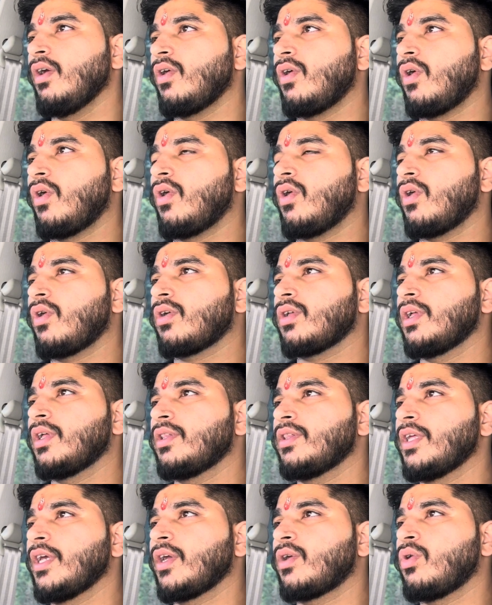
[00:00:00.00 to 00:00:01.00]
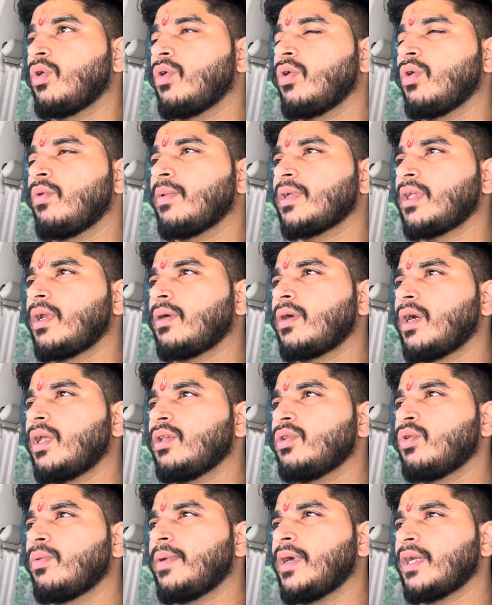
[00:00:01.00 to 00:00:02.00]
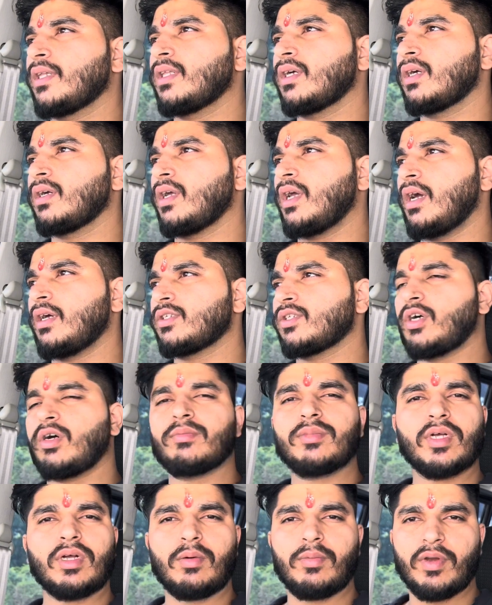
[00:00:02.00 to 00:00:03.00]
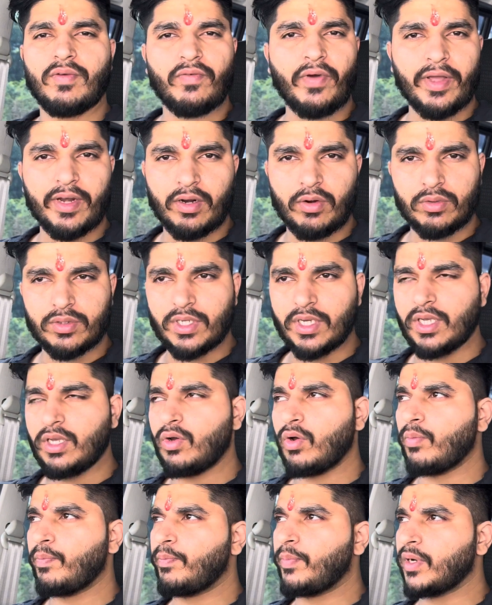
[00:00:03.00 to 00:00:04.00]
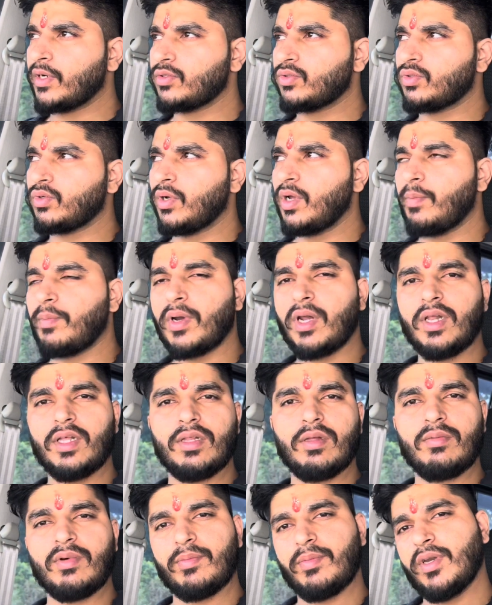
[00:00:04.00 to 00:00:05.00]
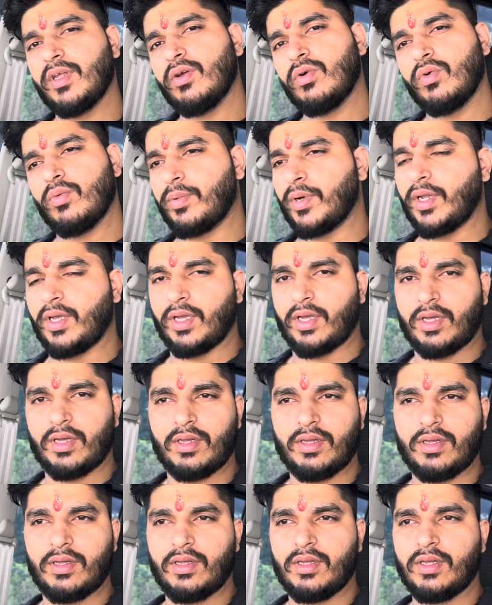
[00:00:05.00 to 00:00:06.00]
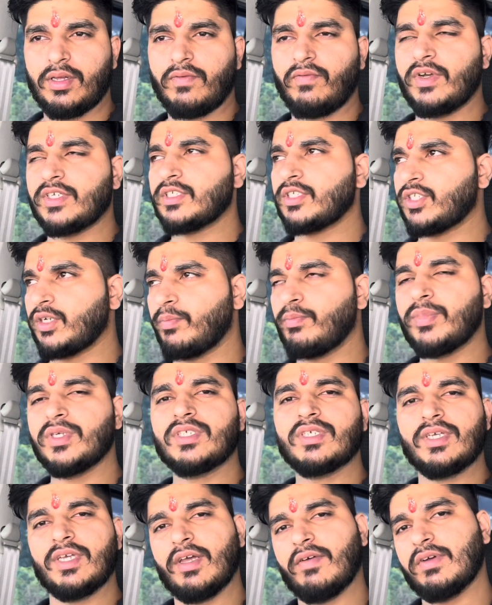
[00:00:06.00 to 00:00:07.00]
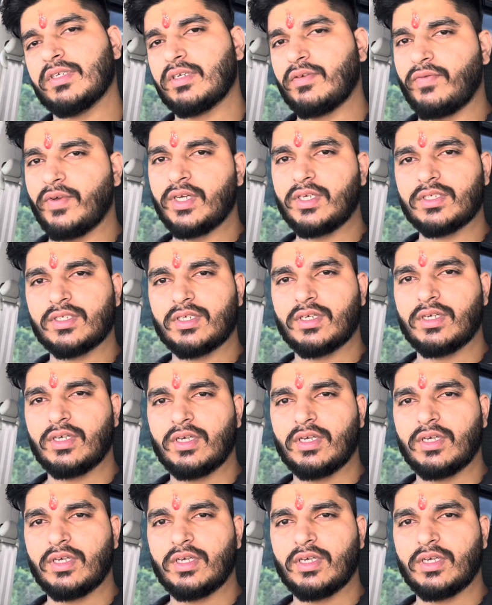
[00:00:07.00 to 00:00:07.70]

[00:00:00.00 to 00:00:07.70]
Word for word: और देखो मतलब कल दोपहर तक या शाम तक अपनी फाइनल हो जाएगी और परसों या परले दिन में अपनी ओपनिंग है वैसे 26 की है वैसे फिक्स